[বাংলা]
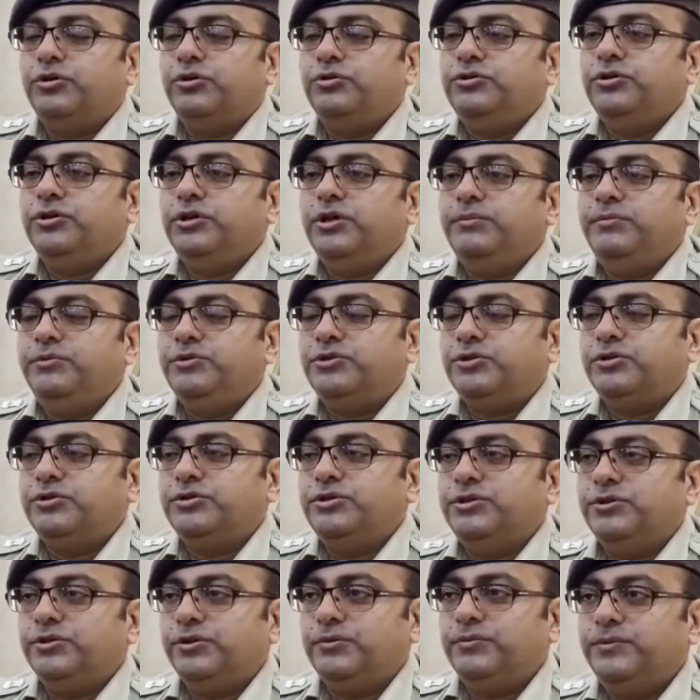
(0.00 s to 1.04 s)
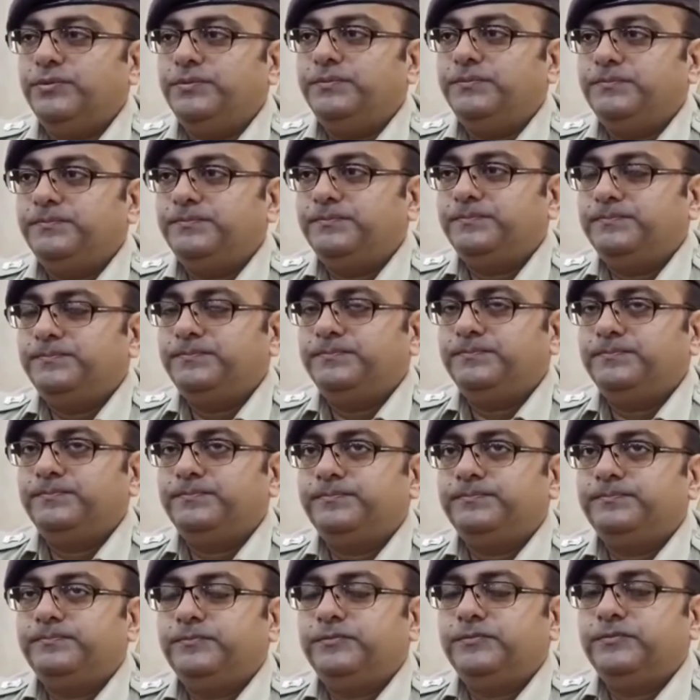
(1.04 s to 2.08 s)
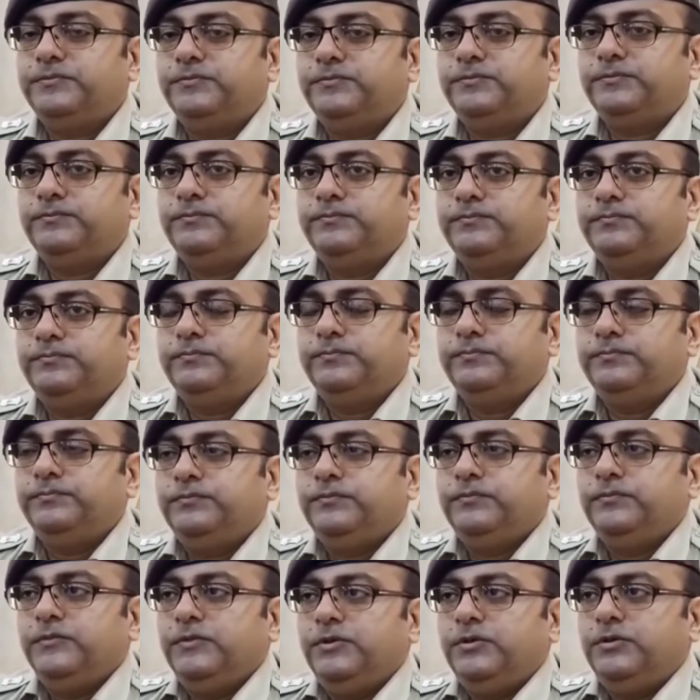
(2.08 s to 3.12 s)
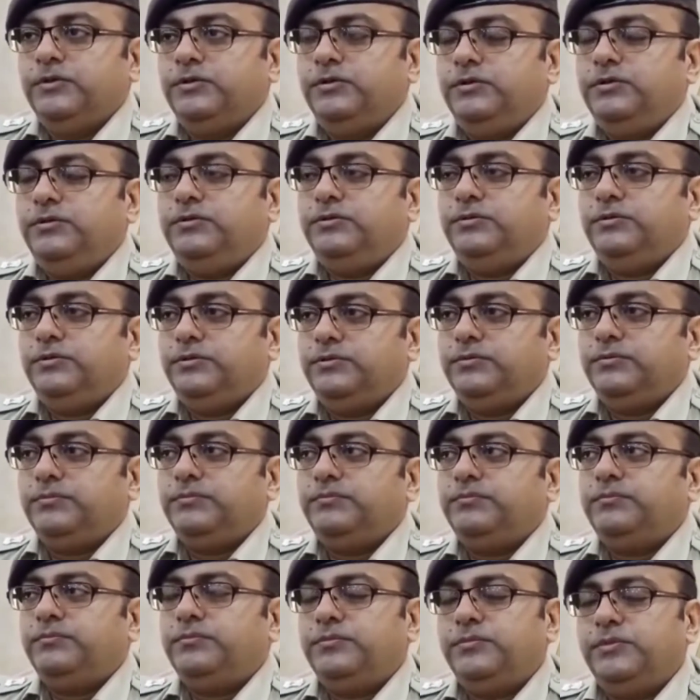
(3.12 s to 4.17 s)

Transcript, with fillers: সহযোগে বিসর্জন হবে আর আজকে যেগুলো বিসর্জন হবে তার জন্য বাড়তি নজরদারি